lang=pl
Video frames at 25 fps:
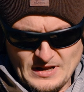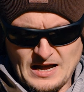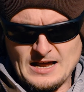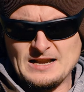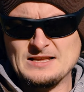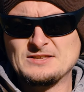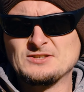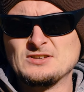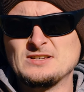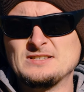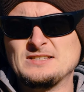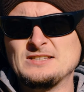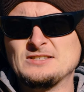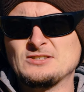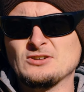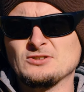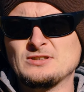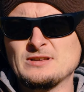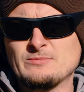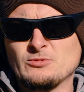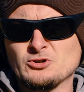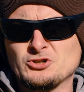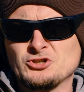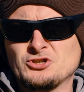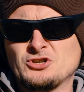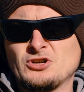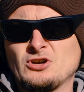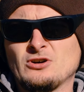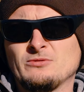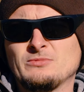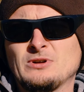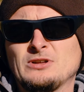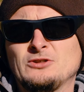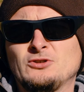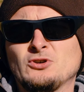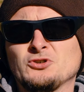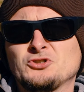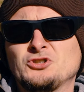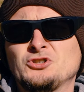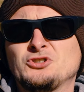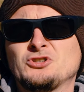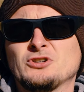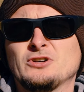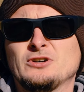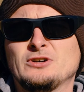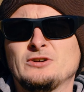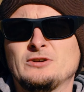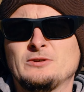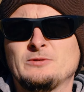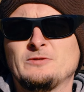Ale co jest istotne, możecie ją nosić
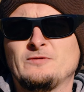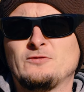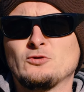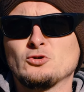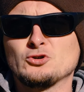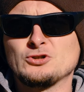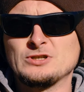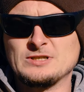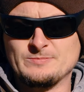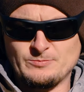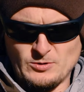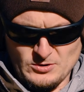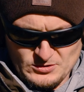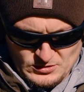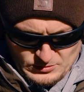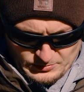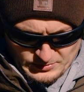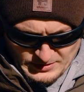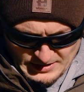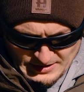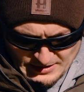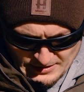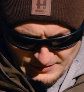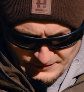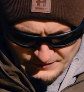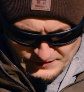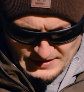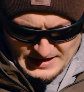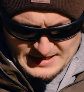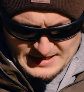e, w różny sposób. W